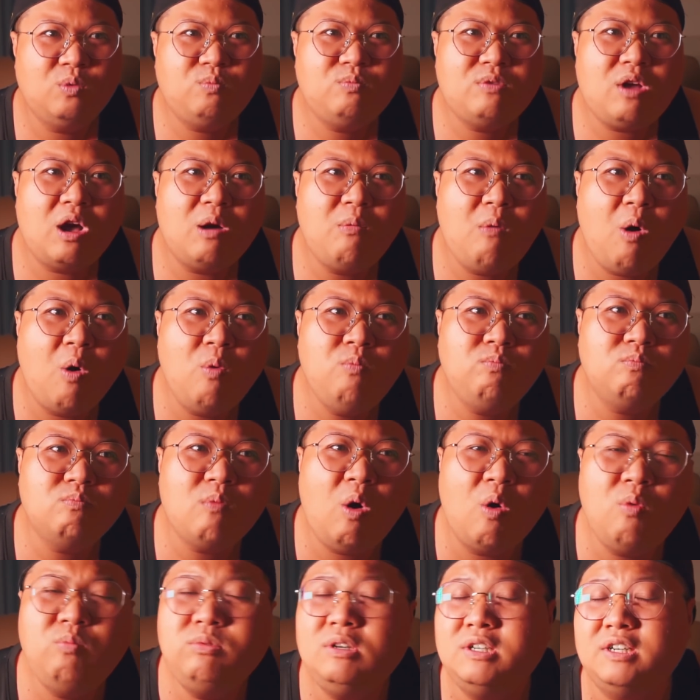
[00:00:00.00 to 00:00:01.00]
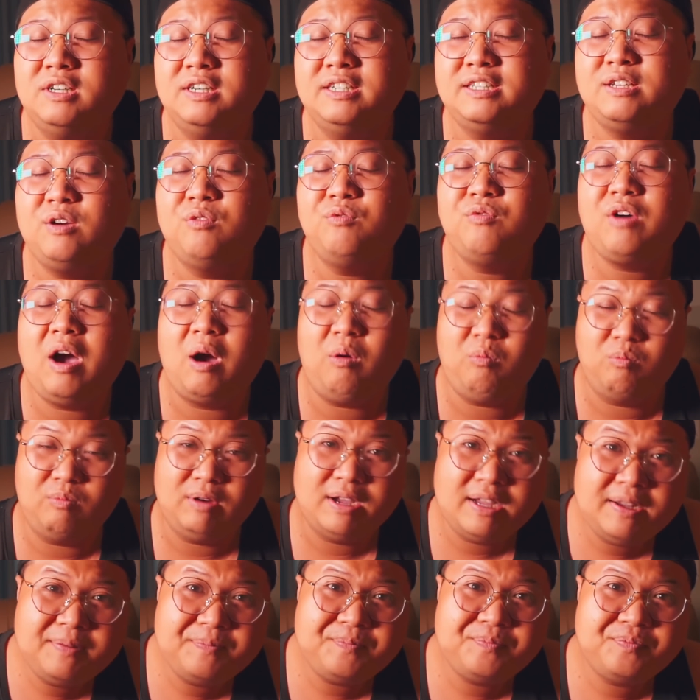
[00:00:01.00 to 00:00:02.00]
lúc đó bốn bốn người trong phòng
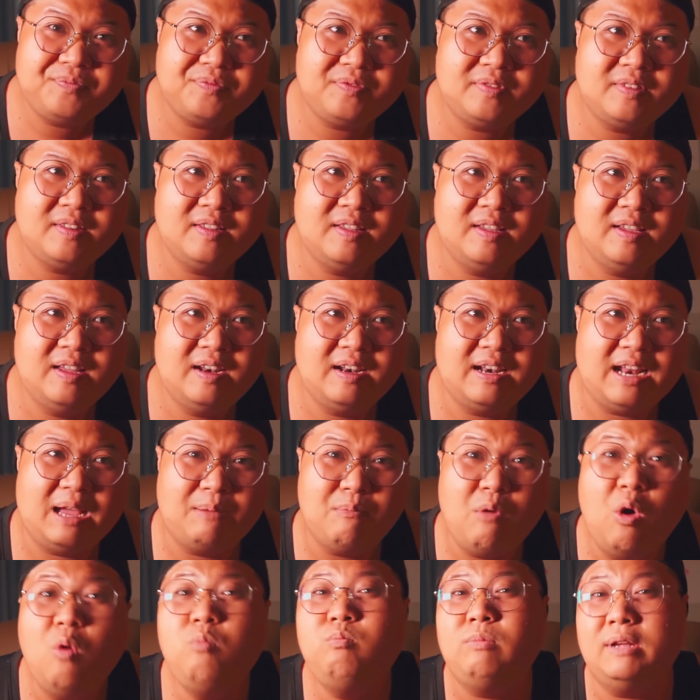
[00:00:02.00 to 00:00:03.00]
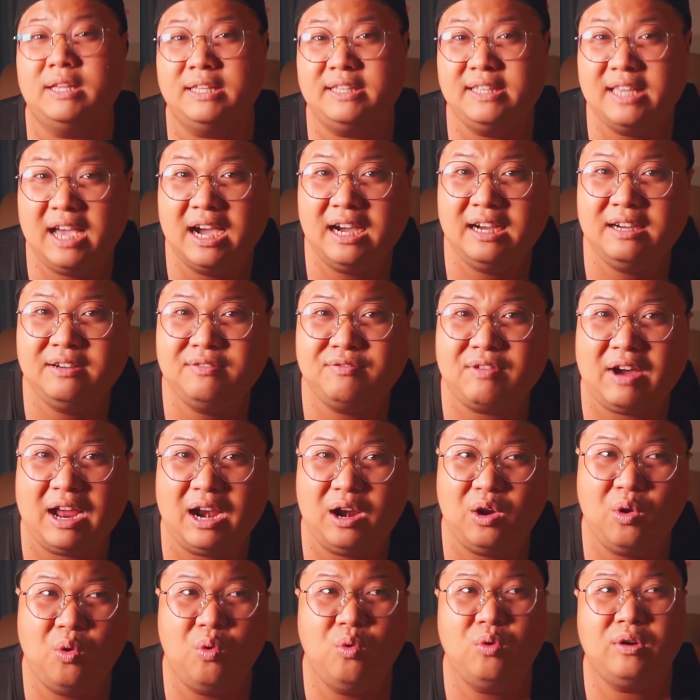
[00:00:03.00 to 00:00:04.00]
á là bốn bệnh nhân
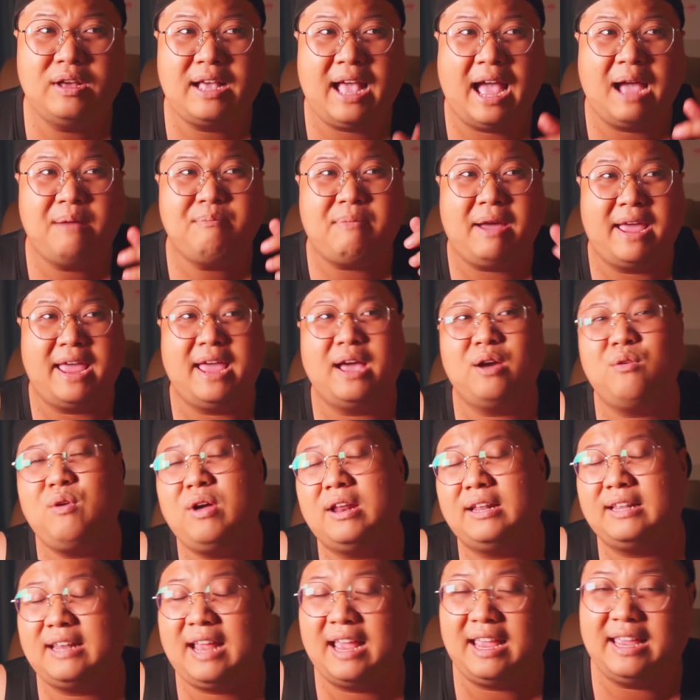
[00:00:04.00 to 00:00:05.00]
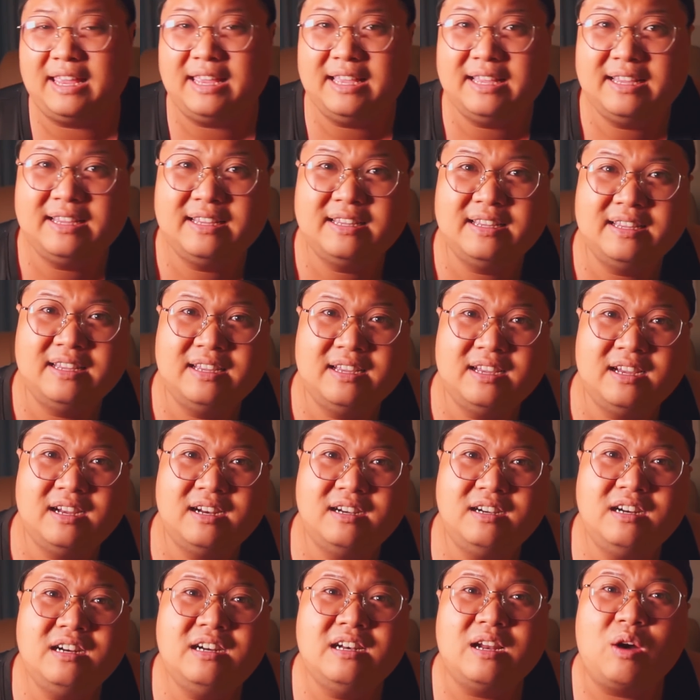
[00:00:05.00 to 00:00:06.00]
và luôn cả mẹ của anh này á
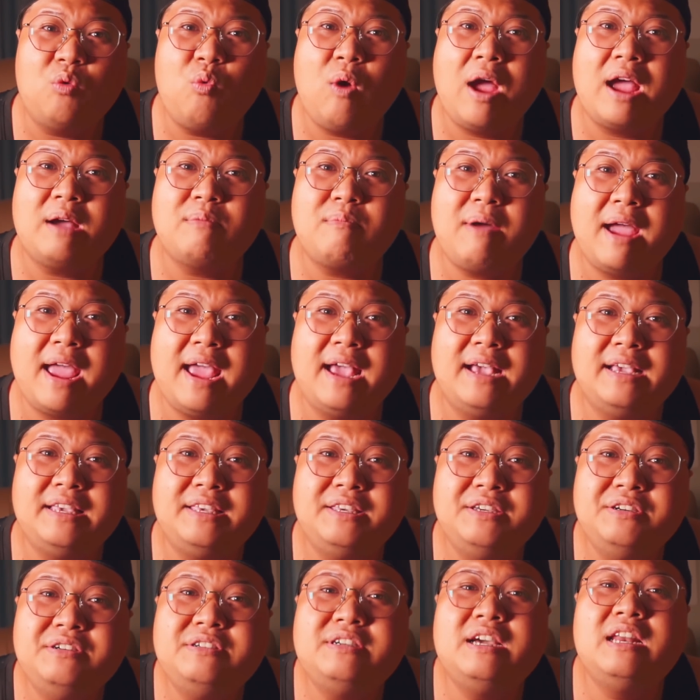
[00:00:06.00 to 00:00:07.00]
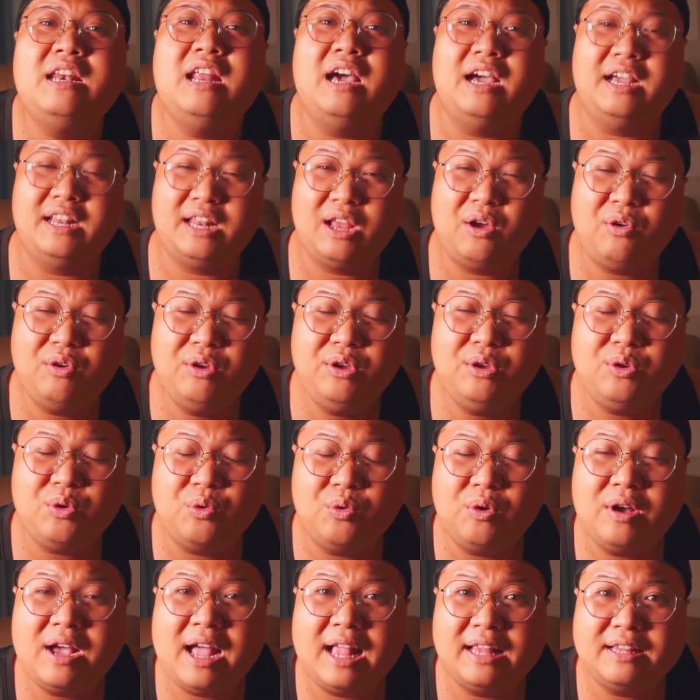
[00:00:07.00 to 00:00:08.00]
rất là quan mang trước cái lời nói
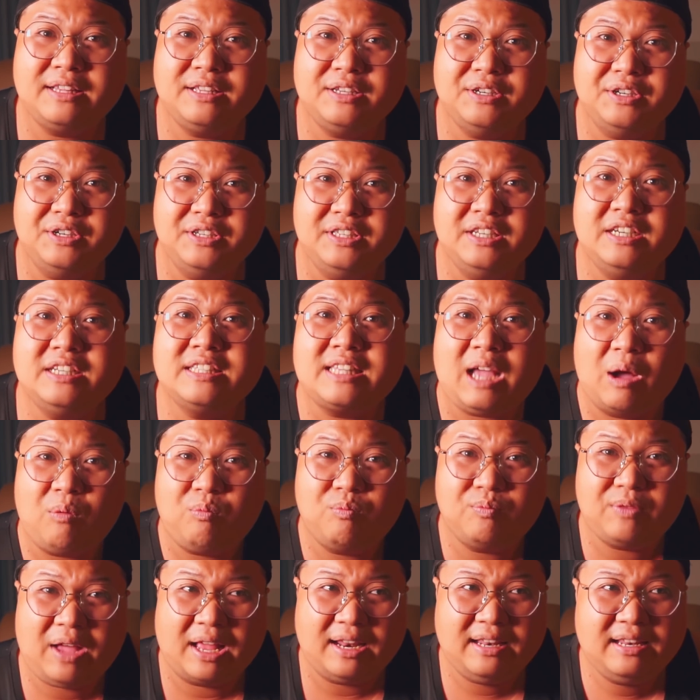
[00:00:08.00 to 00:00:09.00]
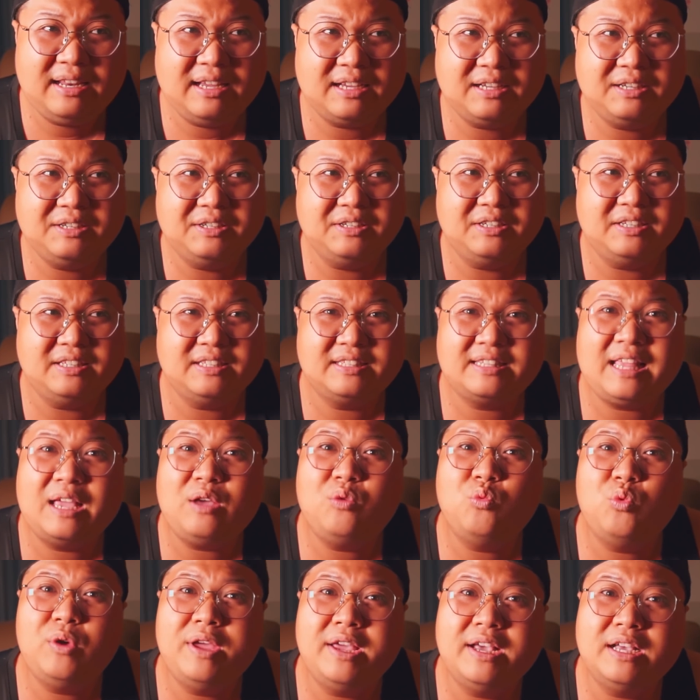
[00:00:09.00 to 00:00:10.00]
của cái anh người dân tộc ảnh là người tây
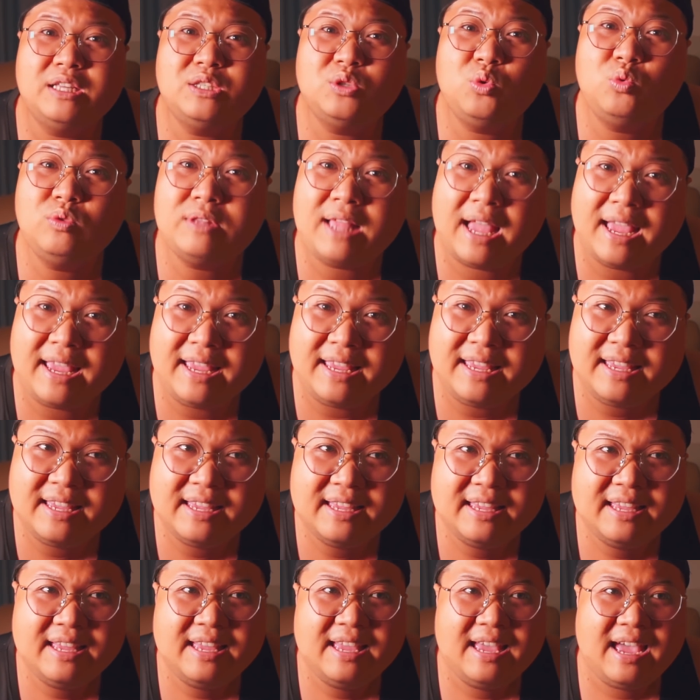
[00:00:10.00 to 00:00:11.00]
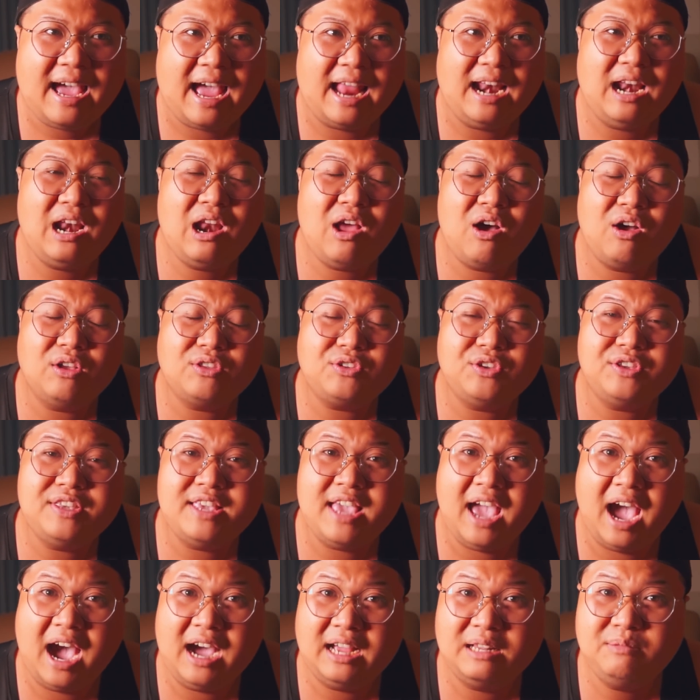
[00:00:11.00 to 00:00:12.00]
nguyên ảnh xuống đây ảnh lo cho
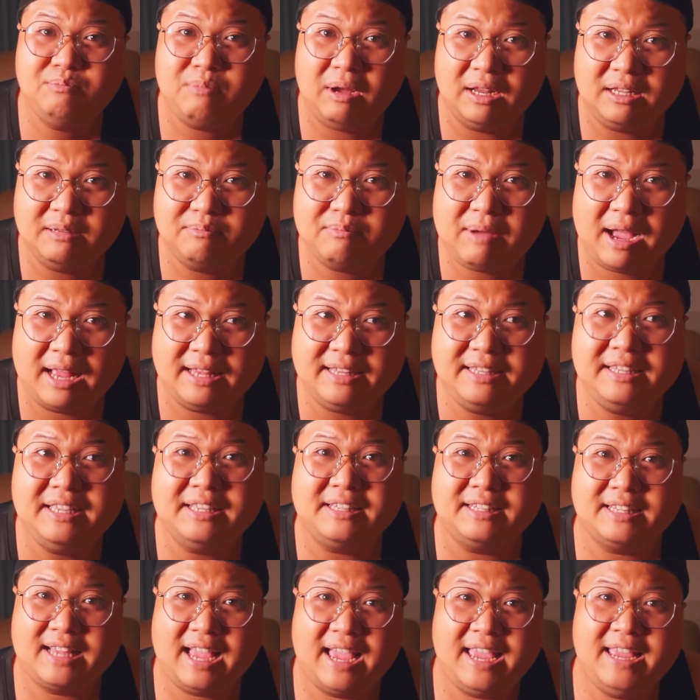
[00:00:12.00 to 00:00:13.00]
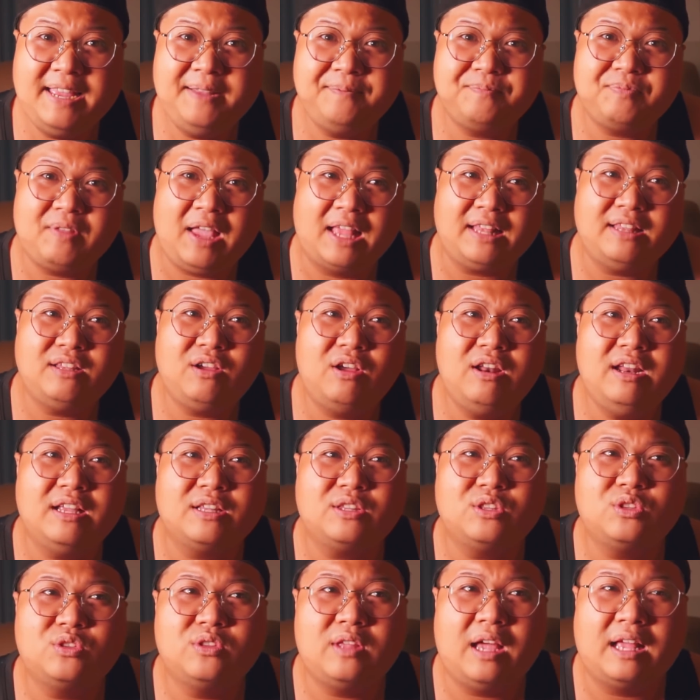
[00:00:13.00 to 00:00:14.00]
vợ ảnh bệnh mà ảnh nhìn thấy ảnh nói là
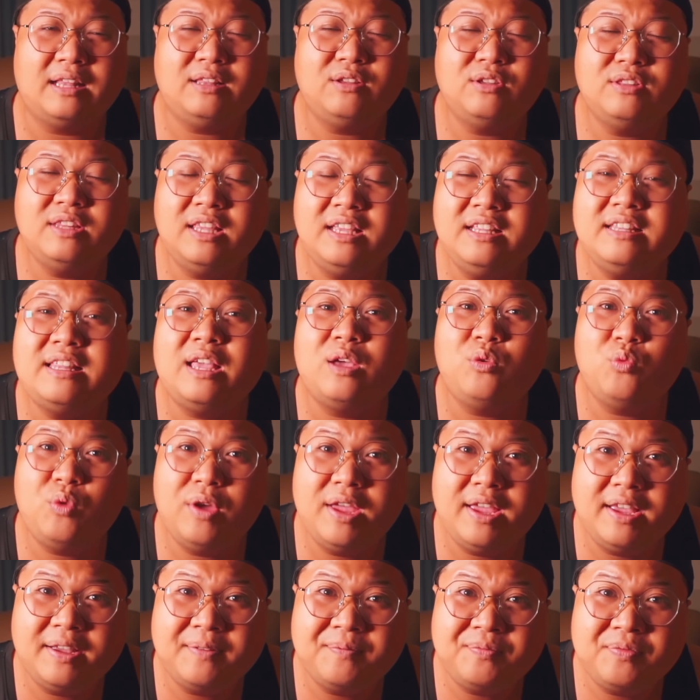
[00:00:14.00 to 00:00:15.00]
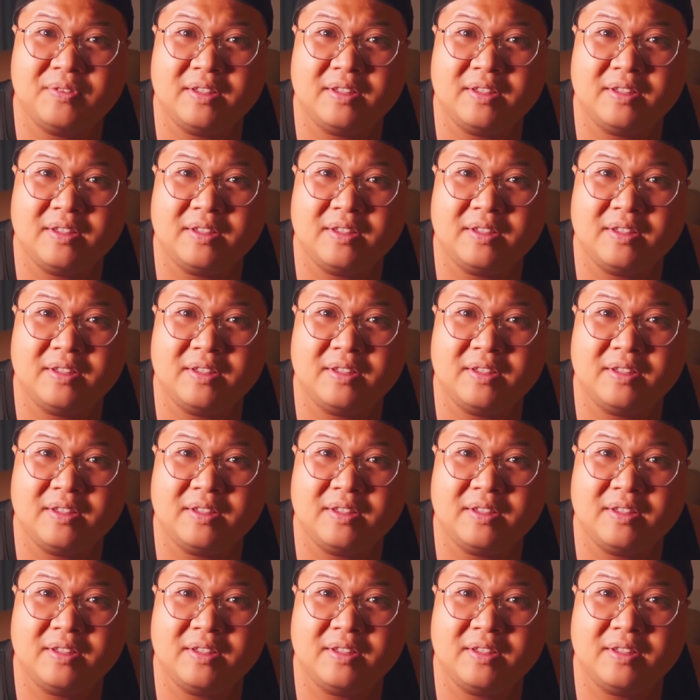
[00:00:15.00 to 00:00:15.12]
ảnh nói tiếng tây nguyên